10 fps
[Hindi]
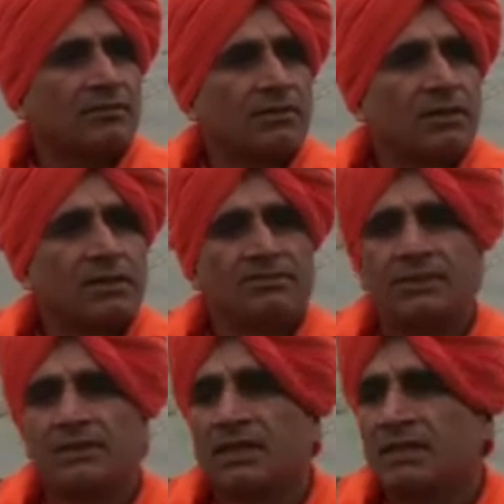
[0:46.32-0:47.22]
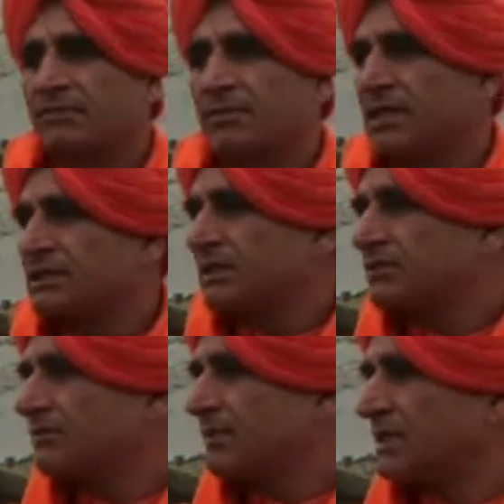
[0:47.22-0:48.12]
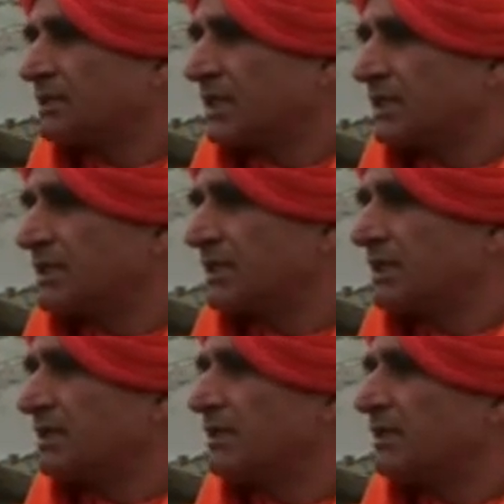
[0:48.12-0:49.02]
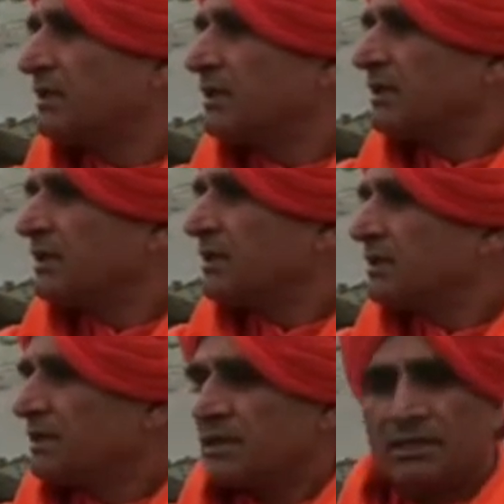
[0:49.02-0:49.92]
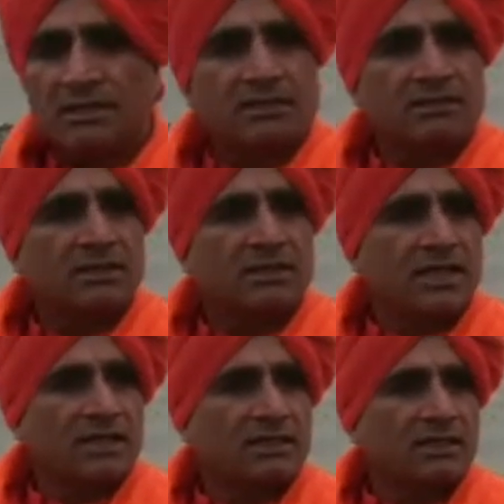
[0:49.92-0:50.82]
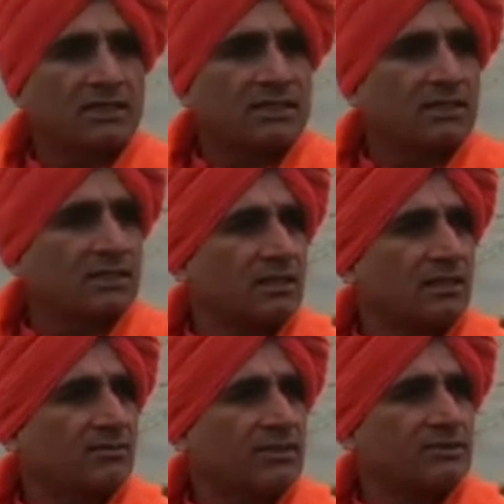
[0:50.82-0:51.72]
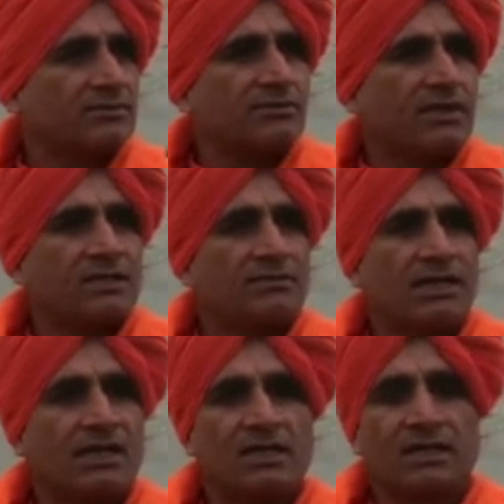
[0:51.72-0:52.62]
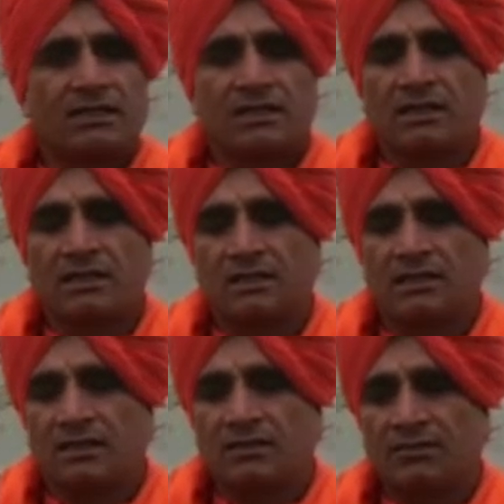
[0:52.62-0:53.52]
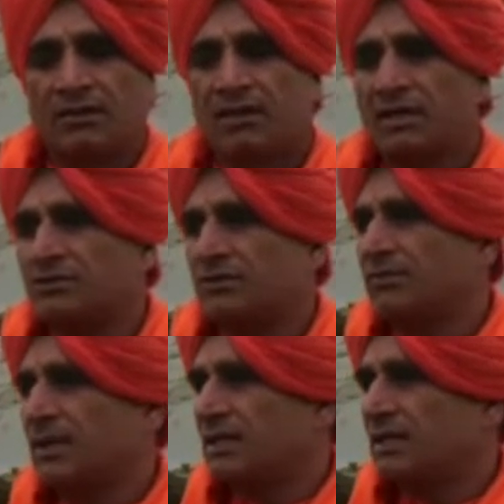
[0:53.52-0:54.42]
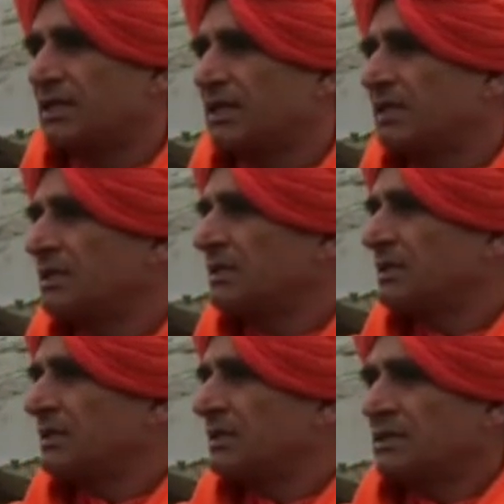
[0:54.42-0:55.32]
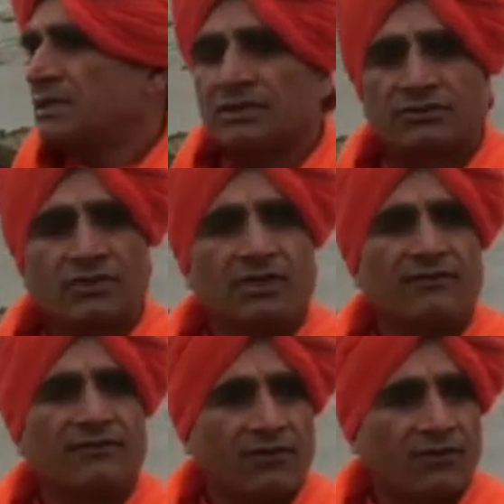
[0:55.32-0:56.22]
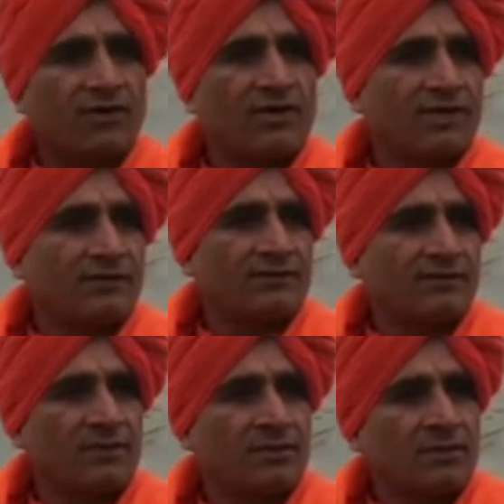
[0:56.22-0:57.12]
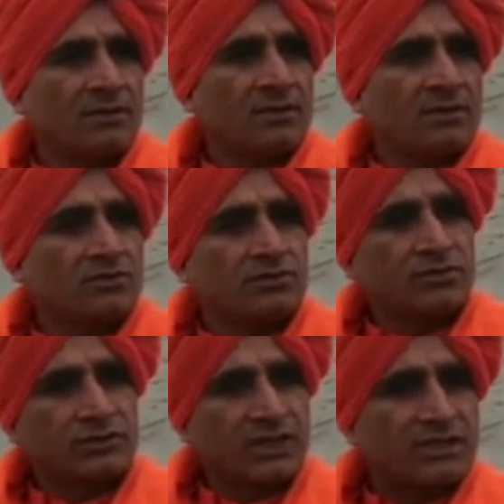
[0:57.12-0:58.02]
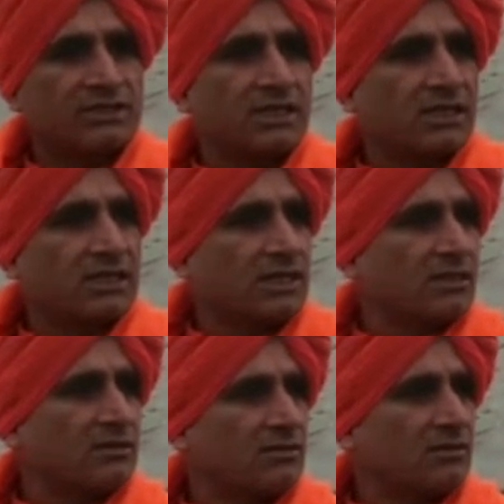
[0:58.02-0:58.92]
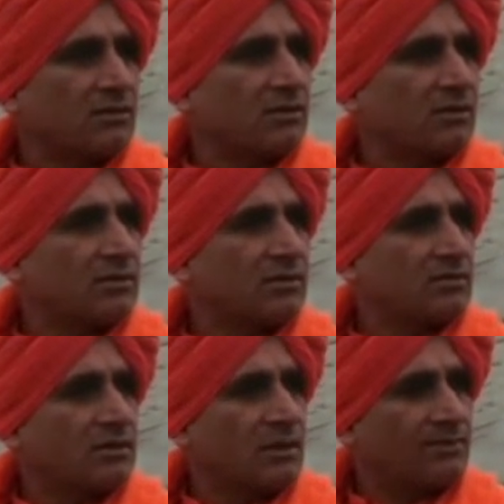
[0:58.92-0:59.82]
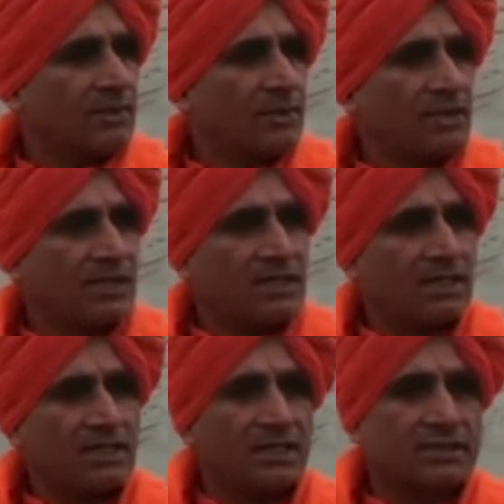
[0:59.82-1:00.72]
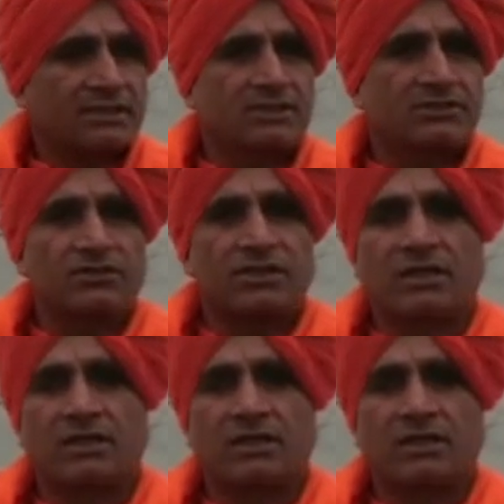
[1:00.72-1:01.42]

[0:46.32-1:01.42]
नंबर पंद्रह नंबर ऐसे कुछ पाँच सात की ये शिकायत थी कि ये बीच में बांध बना करके यमुना का जो पानी का नेचुरल एक फ्लो है हम्म। उसको चेंज करके और अपने इलीगल ढंग से जो कि